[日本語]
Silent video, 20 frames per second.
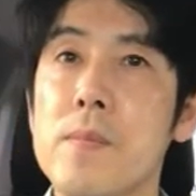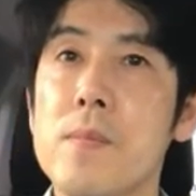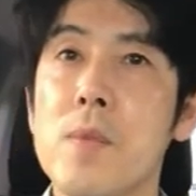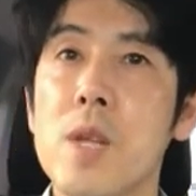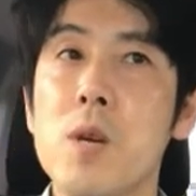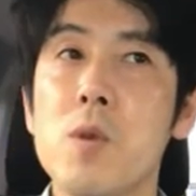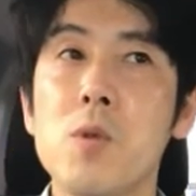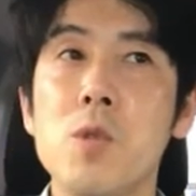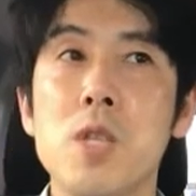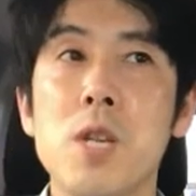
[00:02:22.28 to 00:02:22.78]

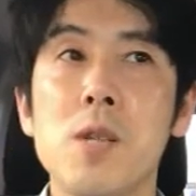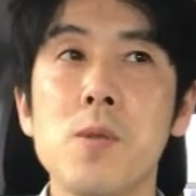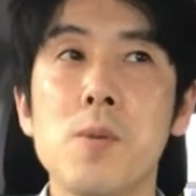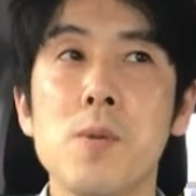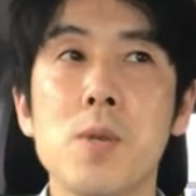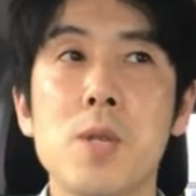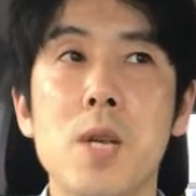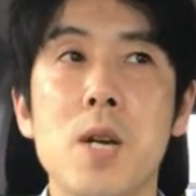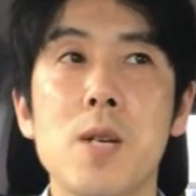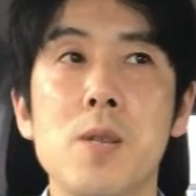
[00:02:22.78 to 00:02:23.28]
でこちら
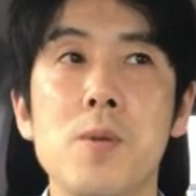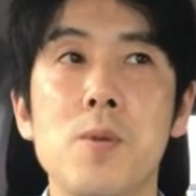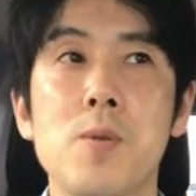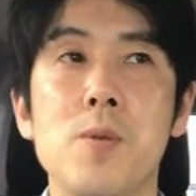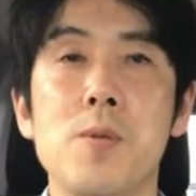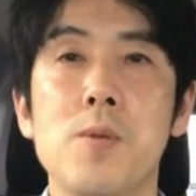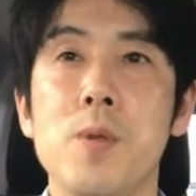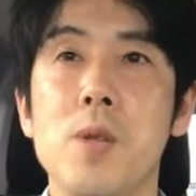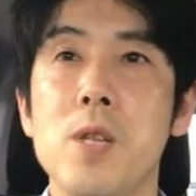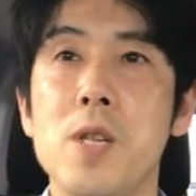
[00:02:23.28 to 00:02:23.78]
の大阪の
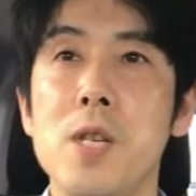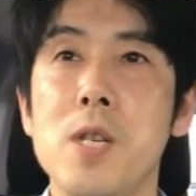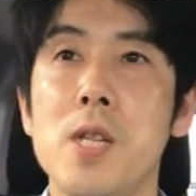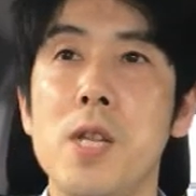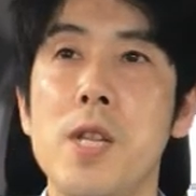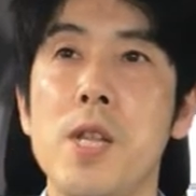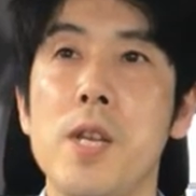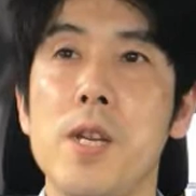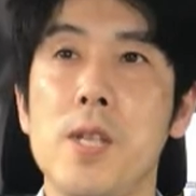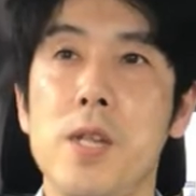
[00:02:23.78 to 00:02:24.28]
方に
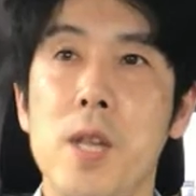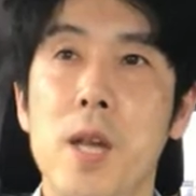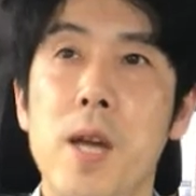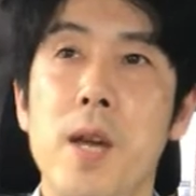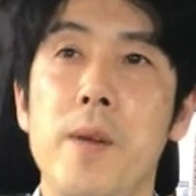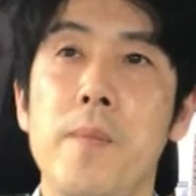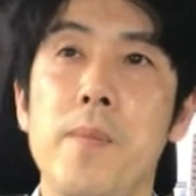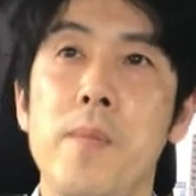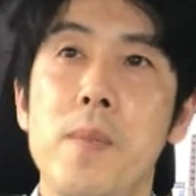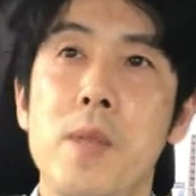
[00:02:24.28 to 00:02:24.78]
出てき
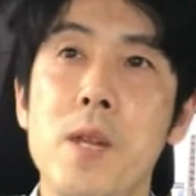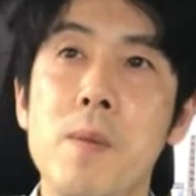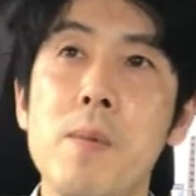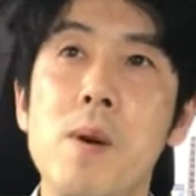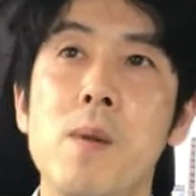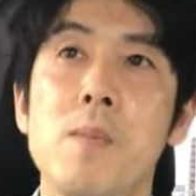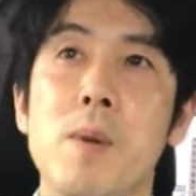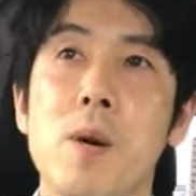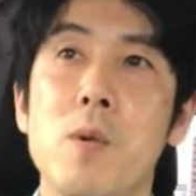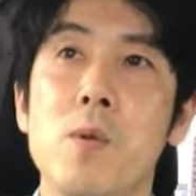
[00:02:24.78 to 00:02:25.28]
てで
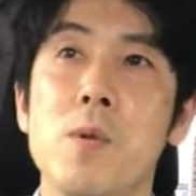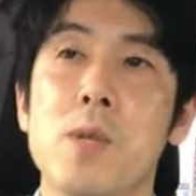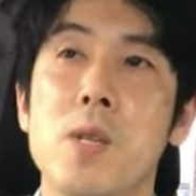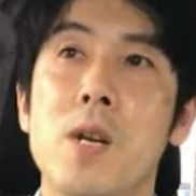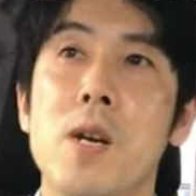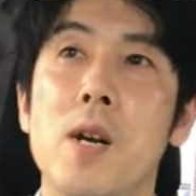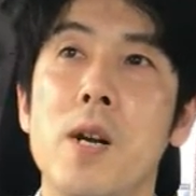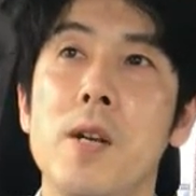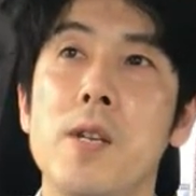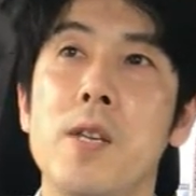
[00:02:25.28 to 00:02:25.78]
今はま大
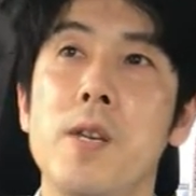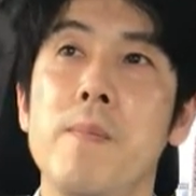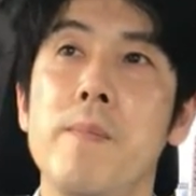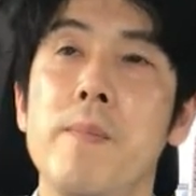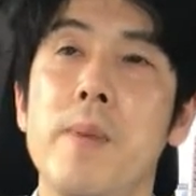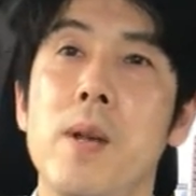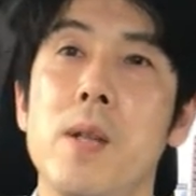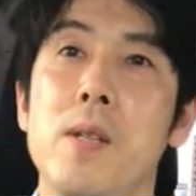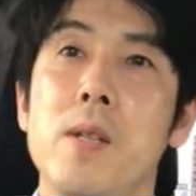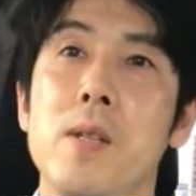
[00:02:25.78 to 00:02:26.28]
阪近
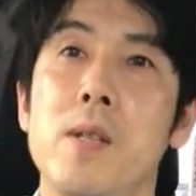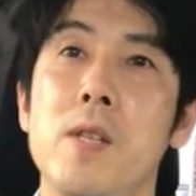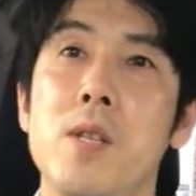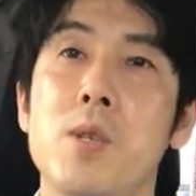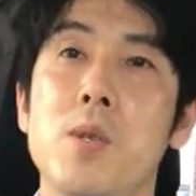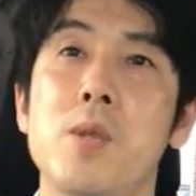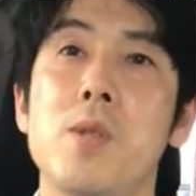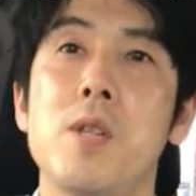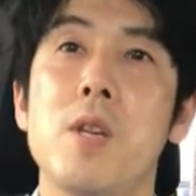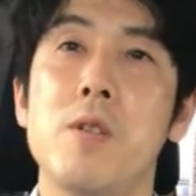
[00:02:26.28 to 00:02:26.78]
辺に
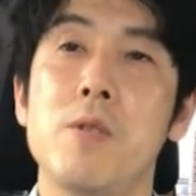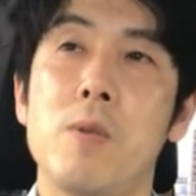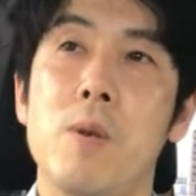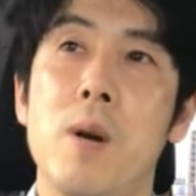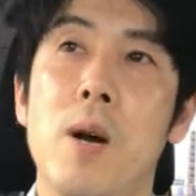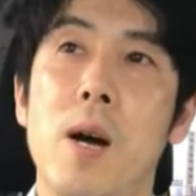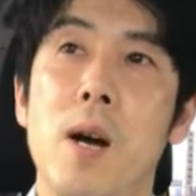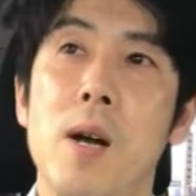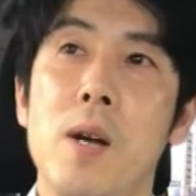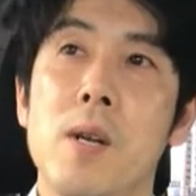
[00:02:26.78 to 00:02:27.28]
住んでる人
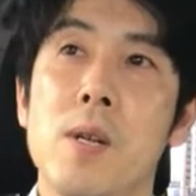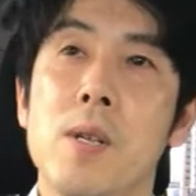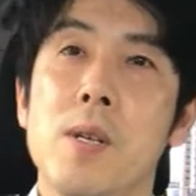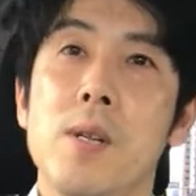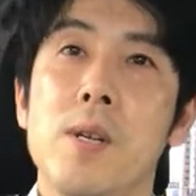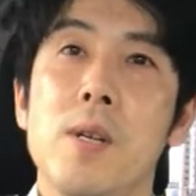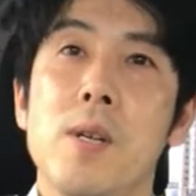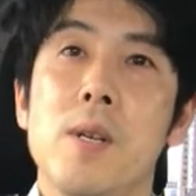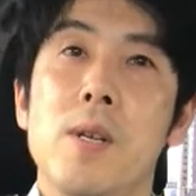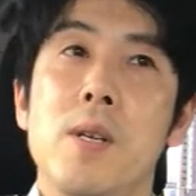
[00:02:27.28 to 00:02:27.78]
が、
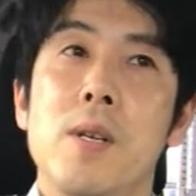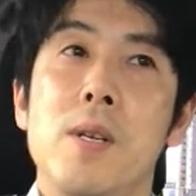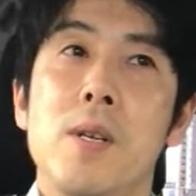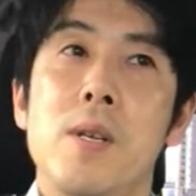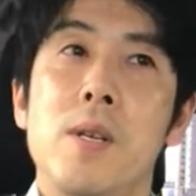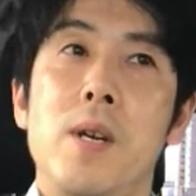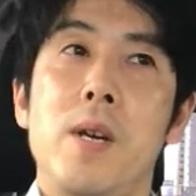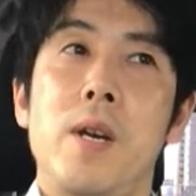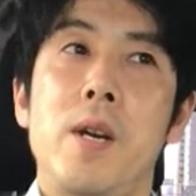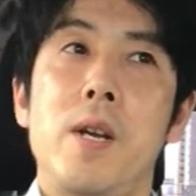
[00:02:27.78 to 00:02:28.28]

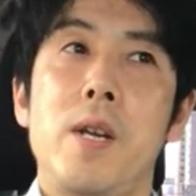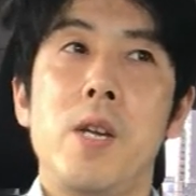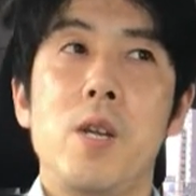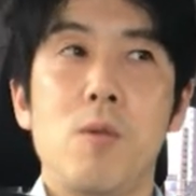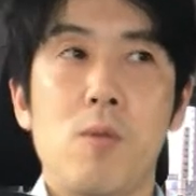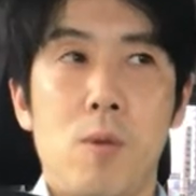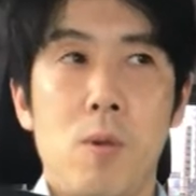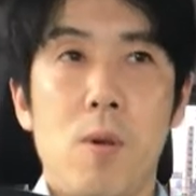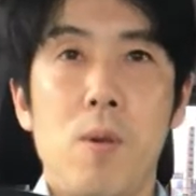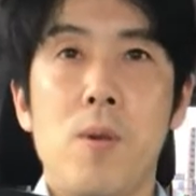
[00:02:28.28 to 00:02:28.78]
えー、い
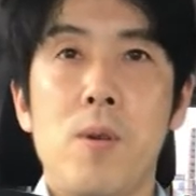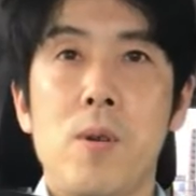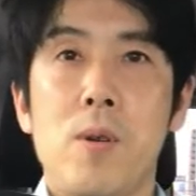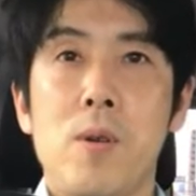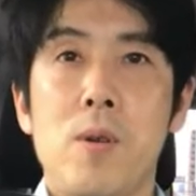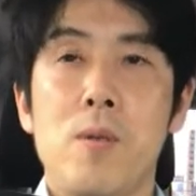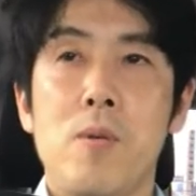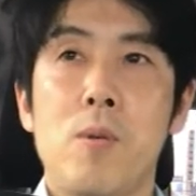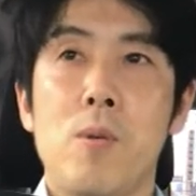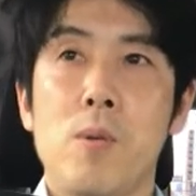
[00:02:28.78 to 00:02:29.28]
ると
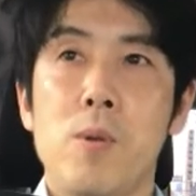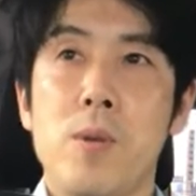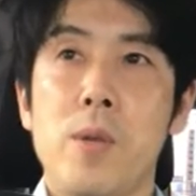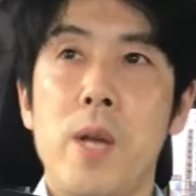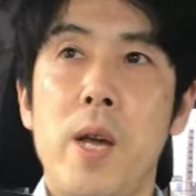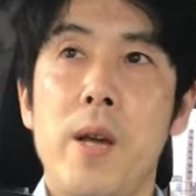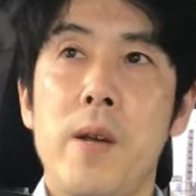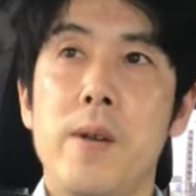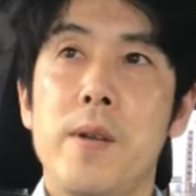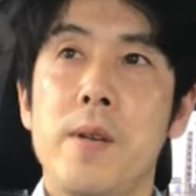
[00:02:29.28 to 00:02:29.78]
いうことで
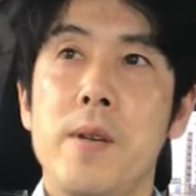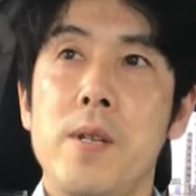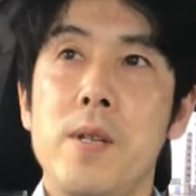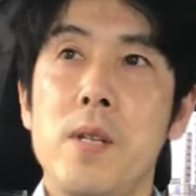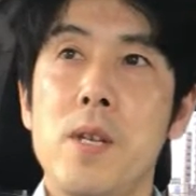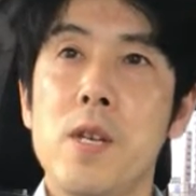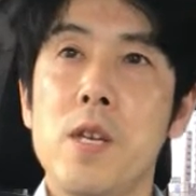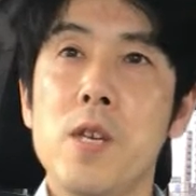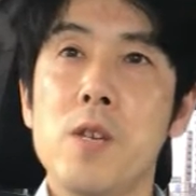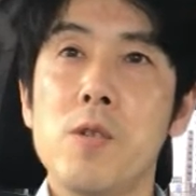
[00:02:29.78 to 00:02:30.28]

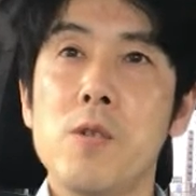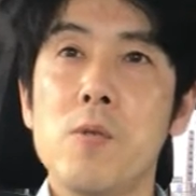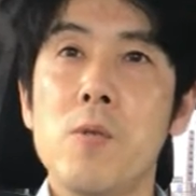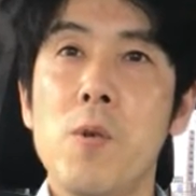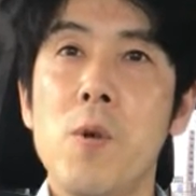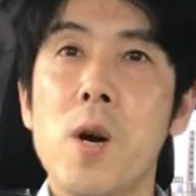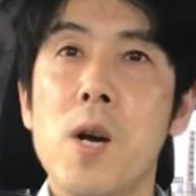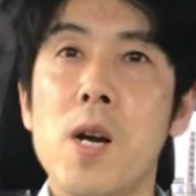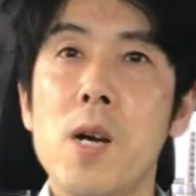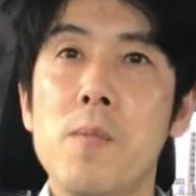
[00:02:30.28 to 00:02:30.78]
で結局
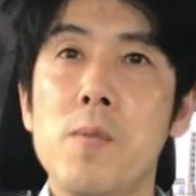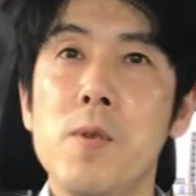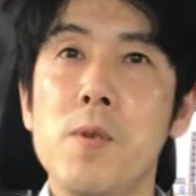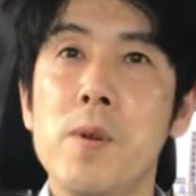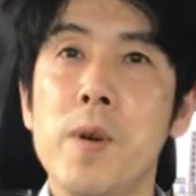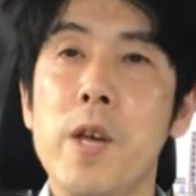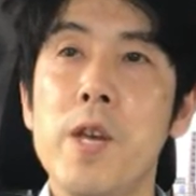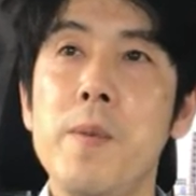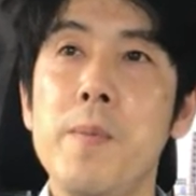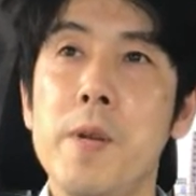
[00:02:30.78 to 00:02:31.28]
お墓
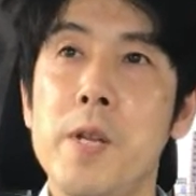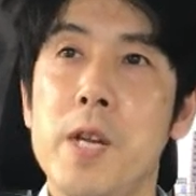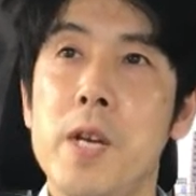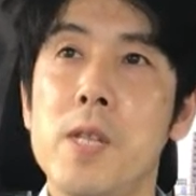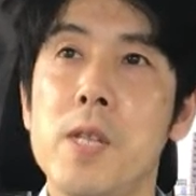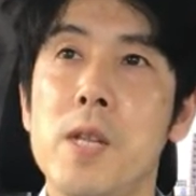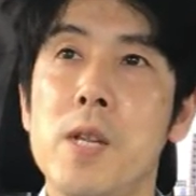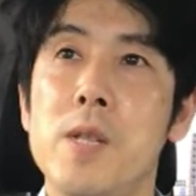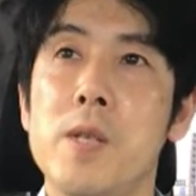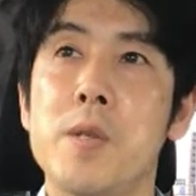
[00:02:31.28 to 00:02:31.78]
も愛媛にあっ
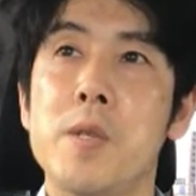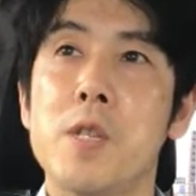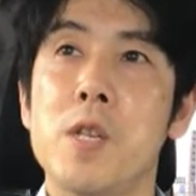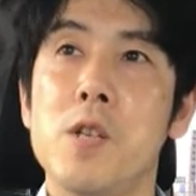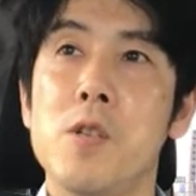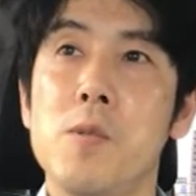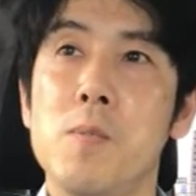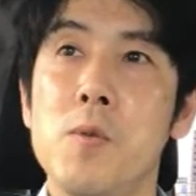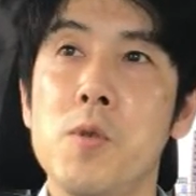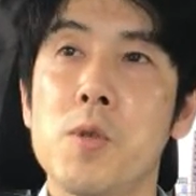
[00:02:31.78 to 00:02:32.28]
たんですけ
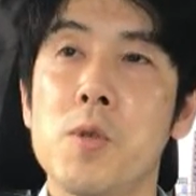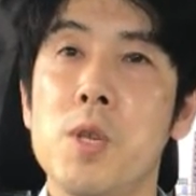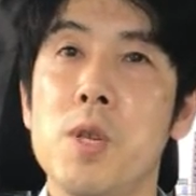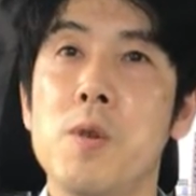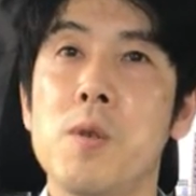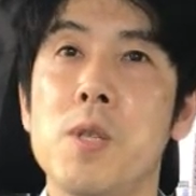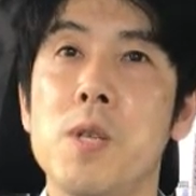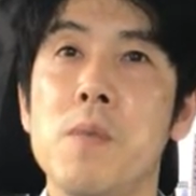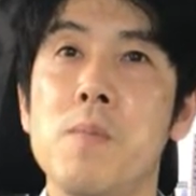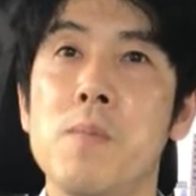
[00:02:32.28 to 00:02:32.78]
れどもそれ
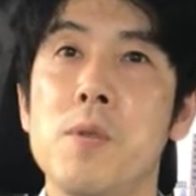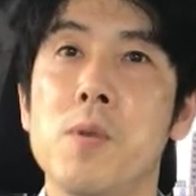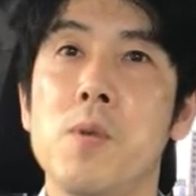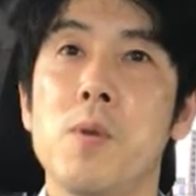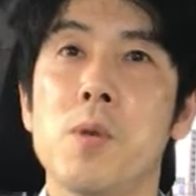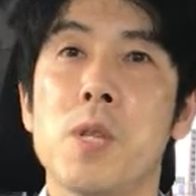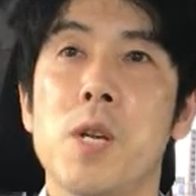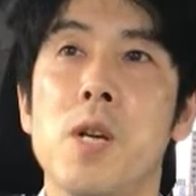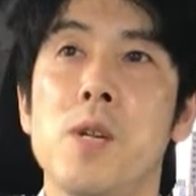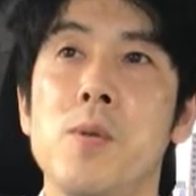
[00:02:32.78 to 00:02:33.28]
を全部
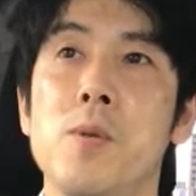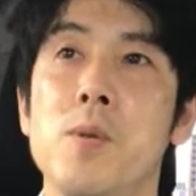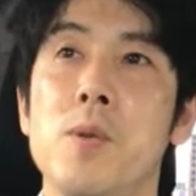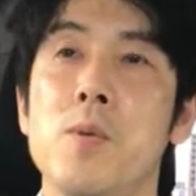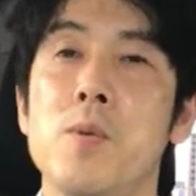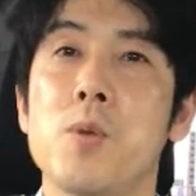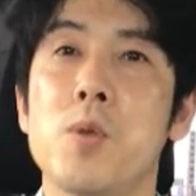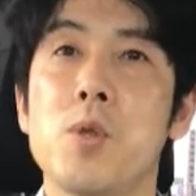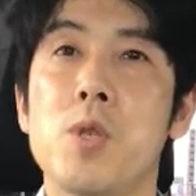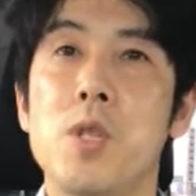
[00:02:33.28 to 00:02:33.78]
大阪の方
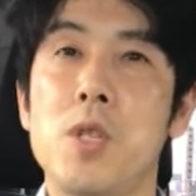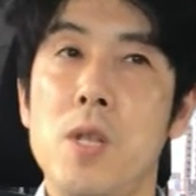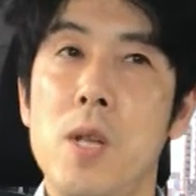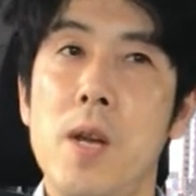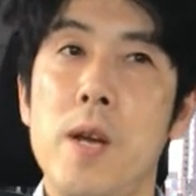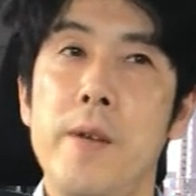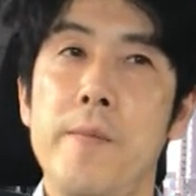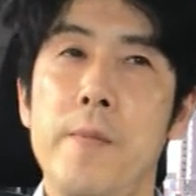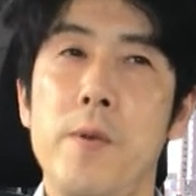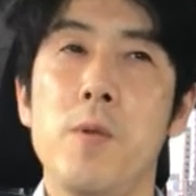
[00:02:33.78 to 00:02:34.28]
に移し
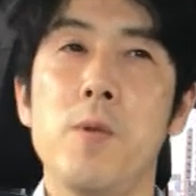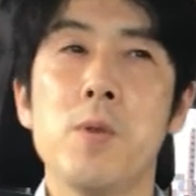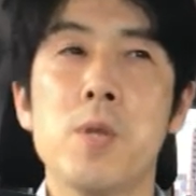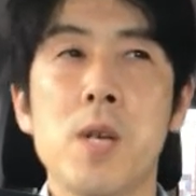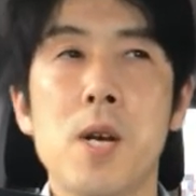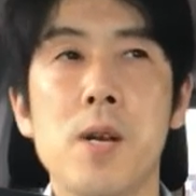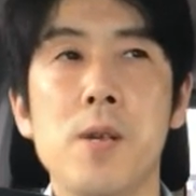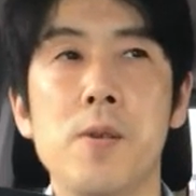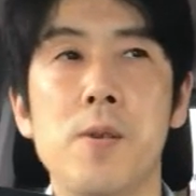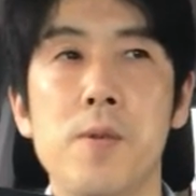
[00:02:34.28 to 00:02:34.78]
て大
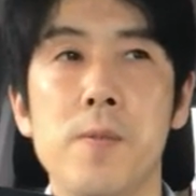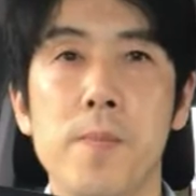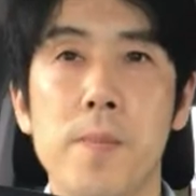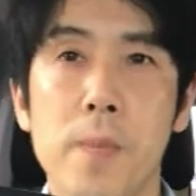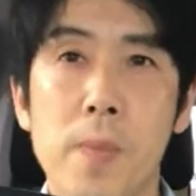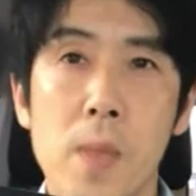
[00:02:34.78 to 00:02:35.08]
阪の